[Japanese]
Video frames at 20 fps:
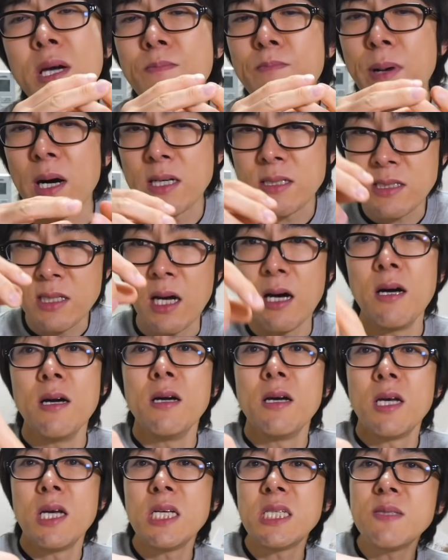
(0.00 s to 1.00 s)
ペーパーさ、
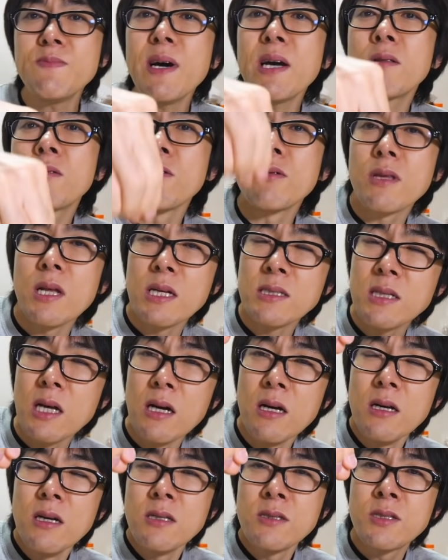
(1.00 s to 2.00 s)
1枚取ったら
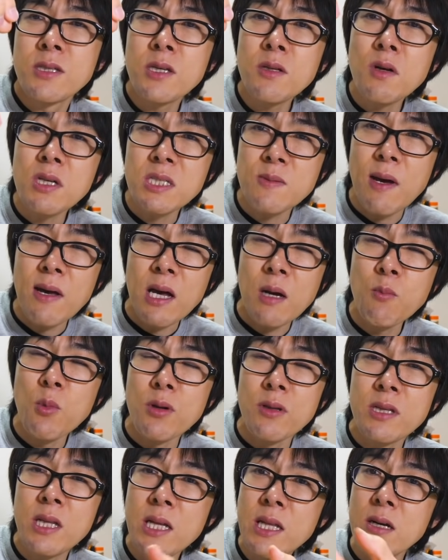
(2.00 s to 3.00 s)
さ、次の1枚が
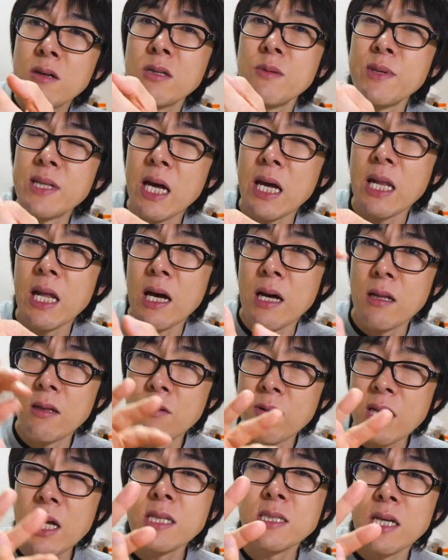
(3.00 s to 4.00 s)
もう出てくるみたいな
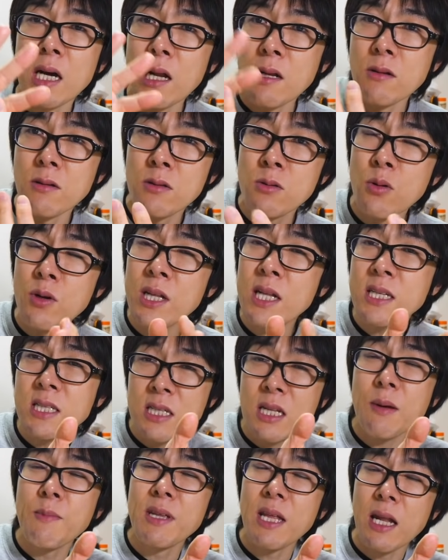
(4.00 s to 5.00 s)
ノリあんじゃん。あの、途切れ
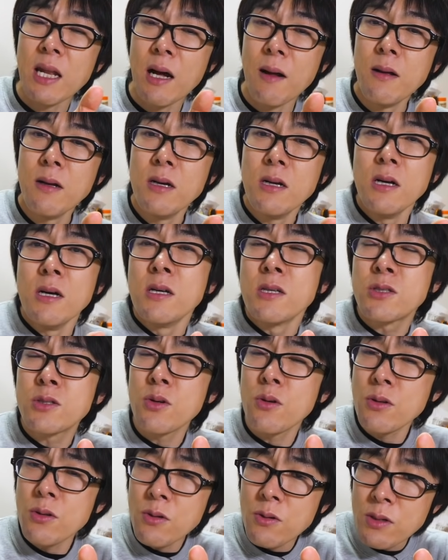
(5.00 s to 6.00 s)
させないみたいな。
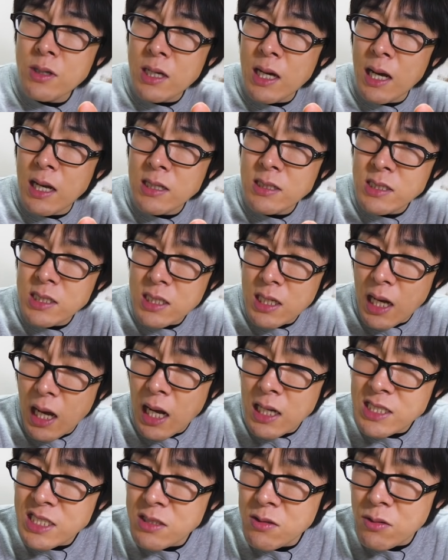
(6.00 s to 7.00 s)
その感じ、
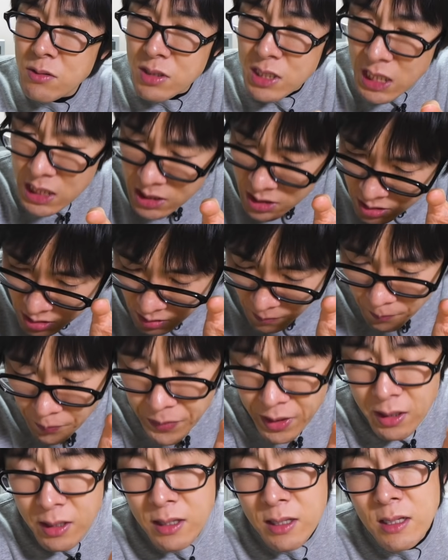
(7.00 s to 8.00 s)
味のティッシュ。
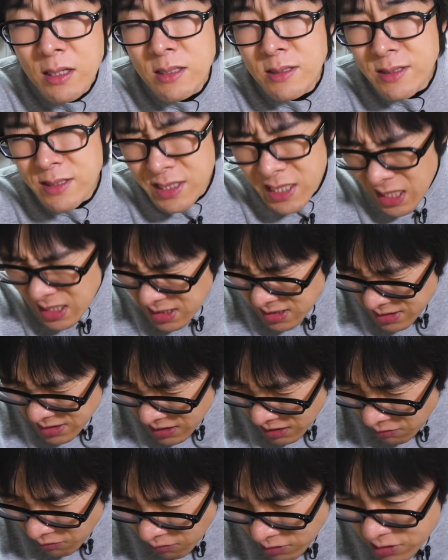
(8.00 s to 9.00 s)
全
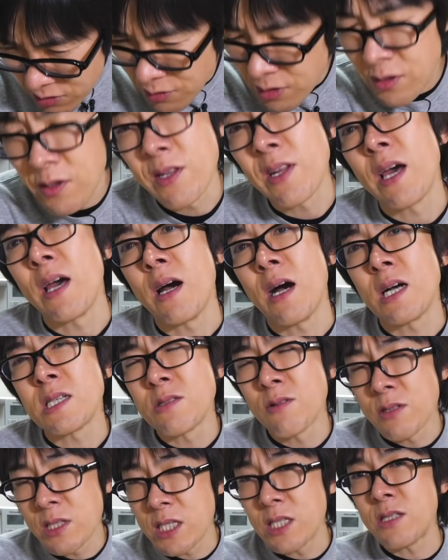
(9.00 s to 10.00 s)
然美味しそうに聞こえない。
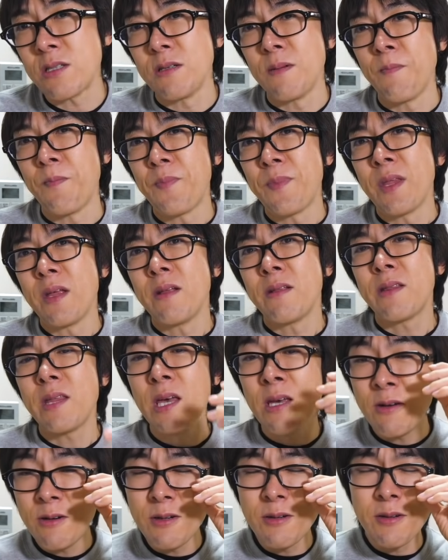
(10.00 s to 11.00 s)
味のティッシュ。っ
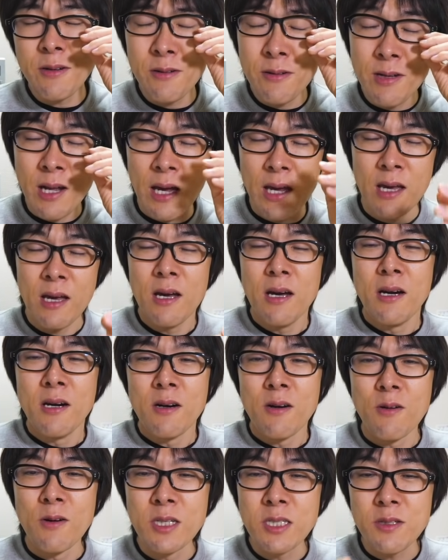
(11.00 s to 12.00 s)
ていうくらい
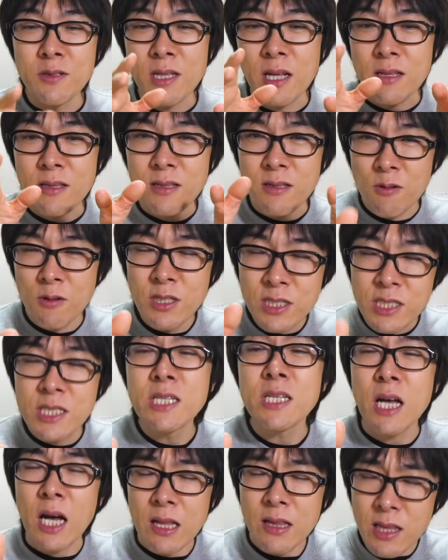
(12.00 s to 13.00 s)
美味しそうだ、美味
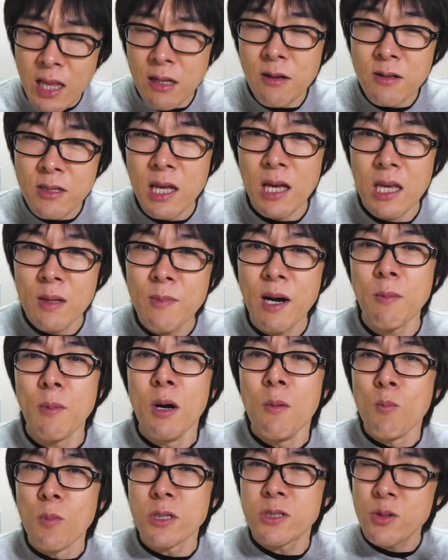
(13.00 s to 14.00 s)
しかったので、
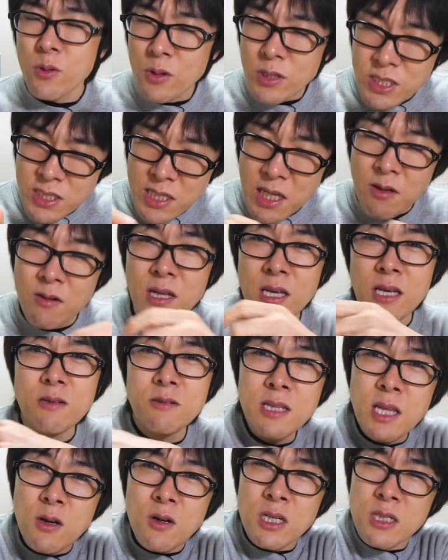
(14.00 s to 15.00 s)
今、もうそうしないように
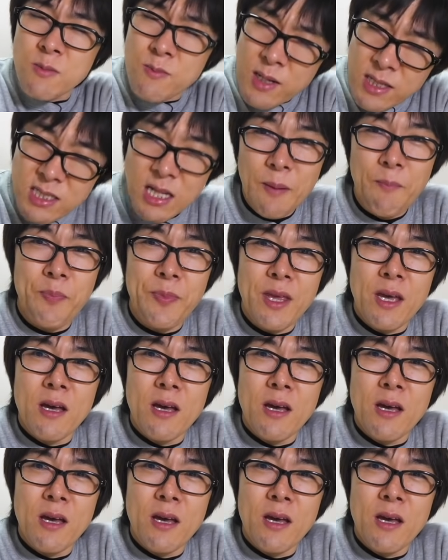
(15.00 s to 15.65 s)
腕を組みました。